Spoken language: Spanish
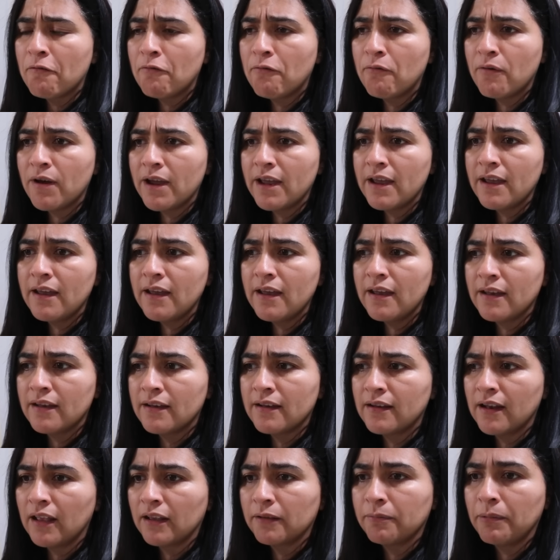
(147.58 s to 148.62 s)
Fue
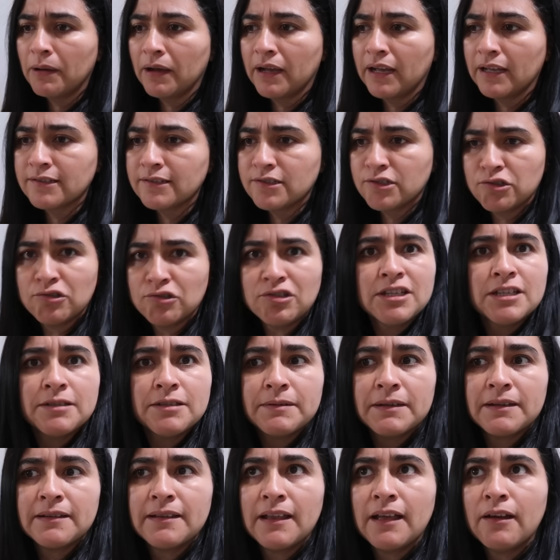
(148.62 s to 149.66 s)
en las vacaciones,
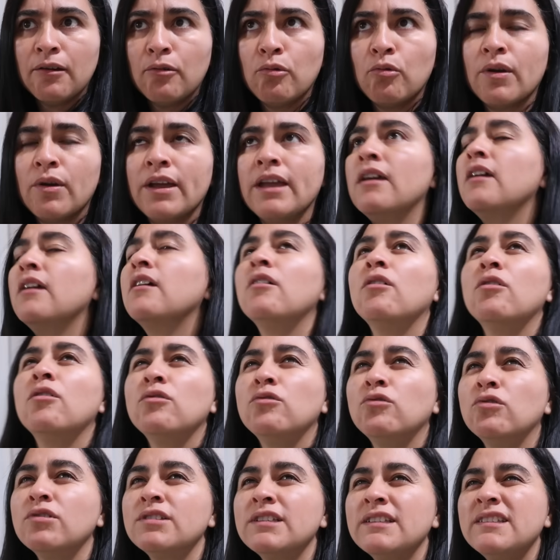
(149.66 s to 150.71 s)
¿verdad? Fue en,
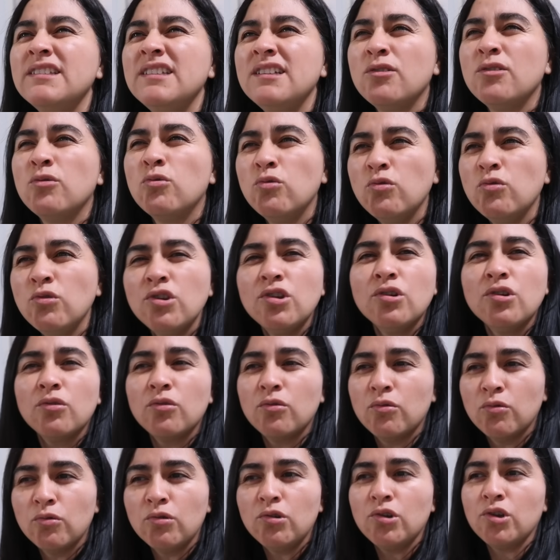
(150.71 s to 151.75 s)
no sé si junio,
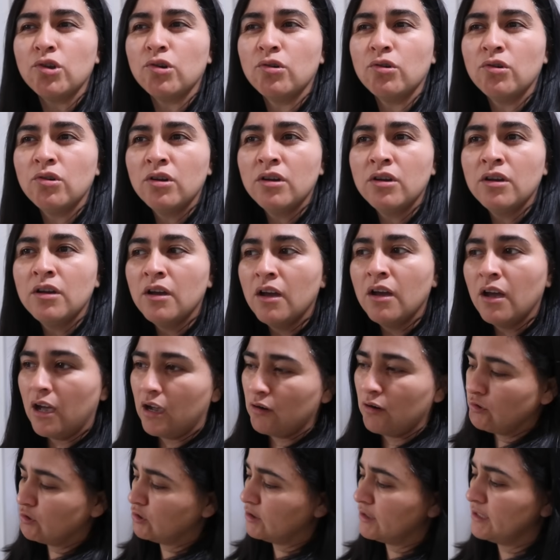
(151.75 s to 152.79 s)
julio,
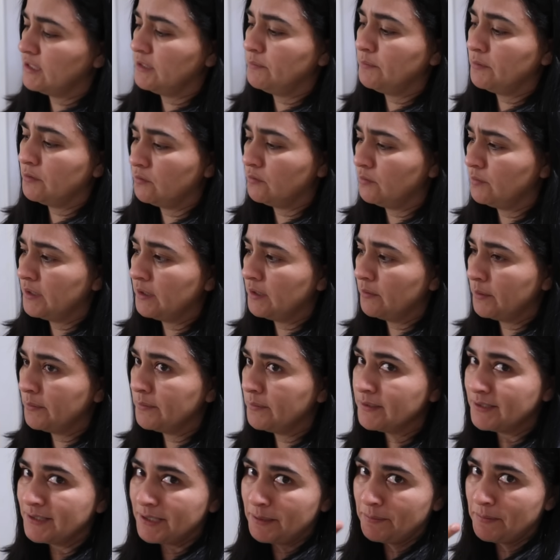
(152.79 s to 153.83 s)
agosto, en
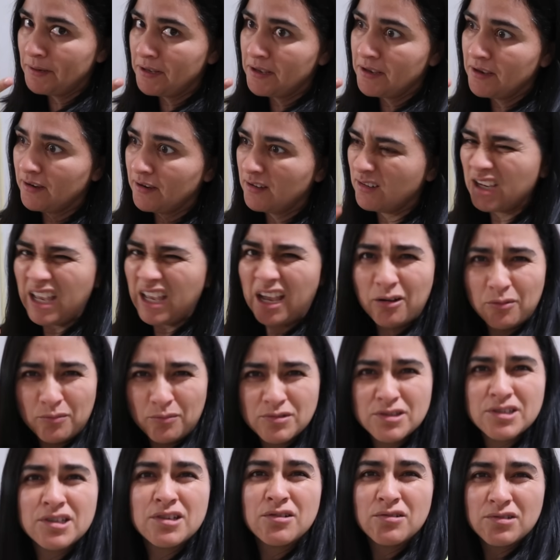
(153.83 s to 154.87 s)
diciembre ya
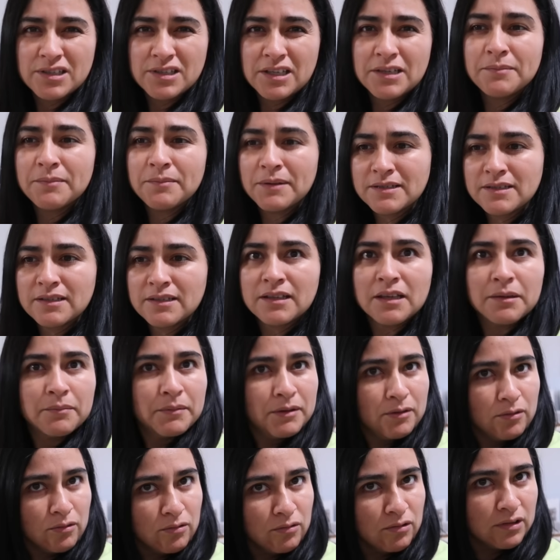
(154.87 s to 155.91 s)
como 5 o 6 meses que
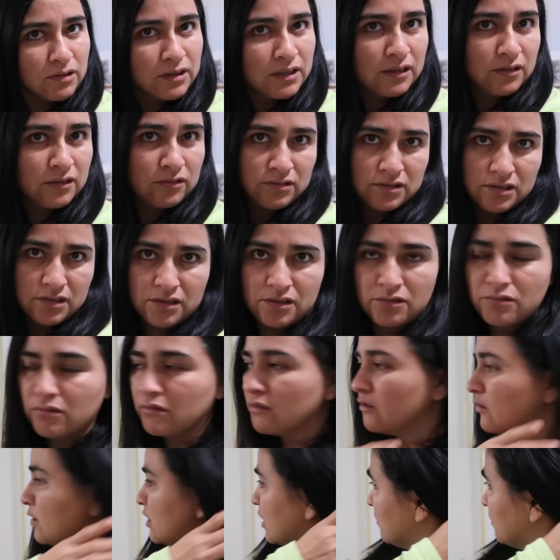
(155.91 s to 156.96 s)
me lo corté, entonces digo,
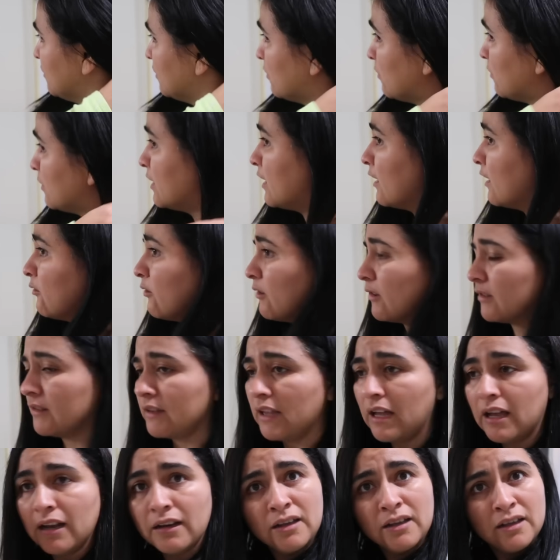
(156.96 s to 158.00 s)
no, ya me lo voy a ir a
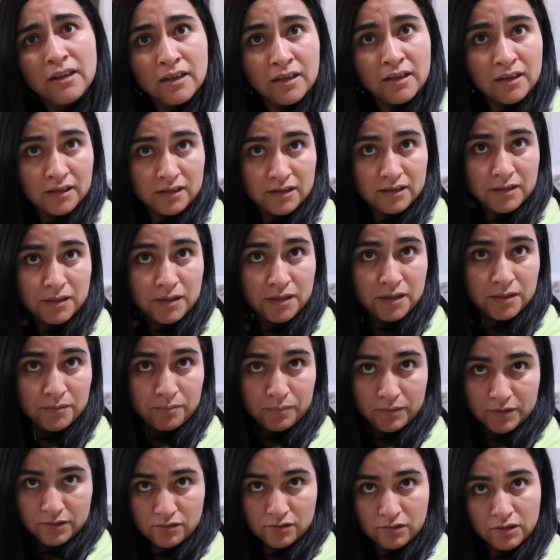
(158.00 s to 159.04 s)
cortar y
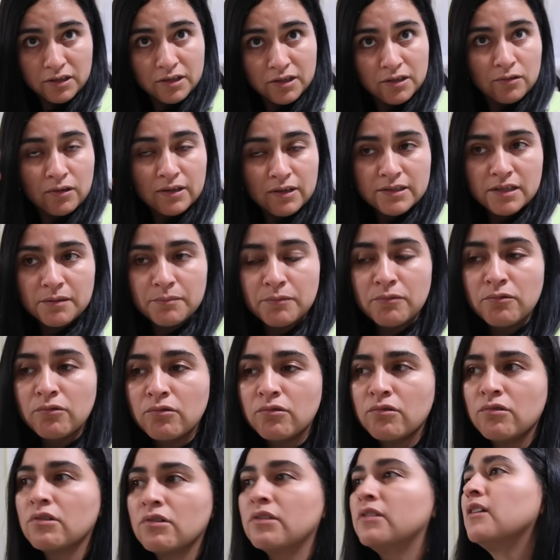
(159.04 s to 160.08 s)
pues hoy quiero hacerme un
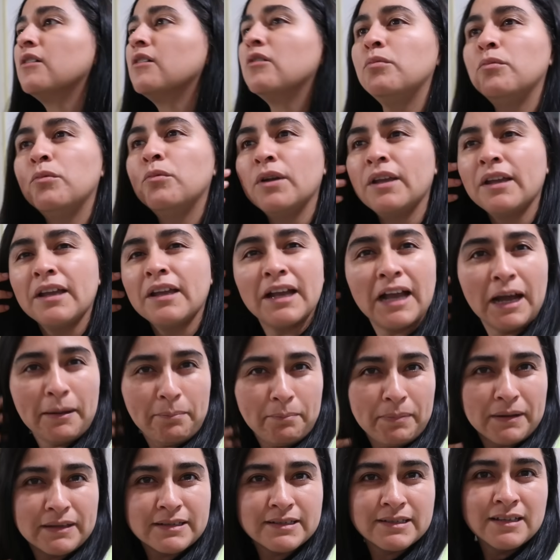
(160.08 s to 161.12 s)
corte como en
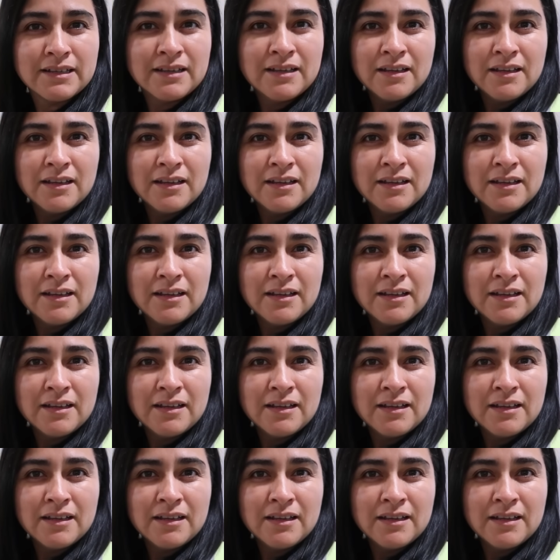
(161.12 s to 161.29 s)
capas.